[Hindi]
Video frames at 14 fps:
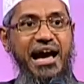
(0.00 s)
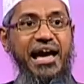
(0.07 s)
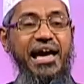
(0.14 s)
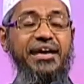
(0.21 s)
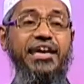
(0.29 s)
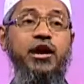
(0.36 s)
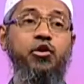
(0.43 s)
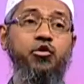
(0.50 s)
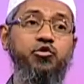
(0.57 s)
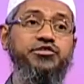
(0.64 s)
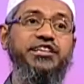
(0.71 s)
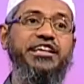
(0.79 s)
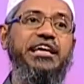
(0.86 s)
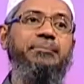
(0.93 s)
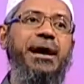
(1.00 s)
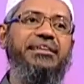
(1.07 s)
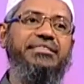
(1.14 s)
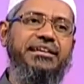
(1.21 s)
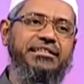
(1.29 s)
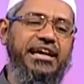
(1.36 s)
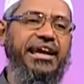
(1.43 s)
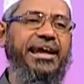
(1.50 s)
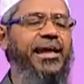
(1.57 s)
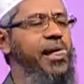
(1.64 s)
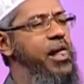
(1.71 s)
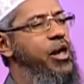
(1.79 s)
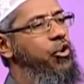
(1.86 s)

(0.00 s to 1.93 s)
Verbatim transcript: है कि उसकी इबादत करे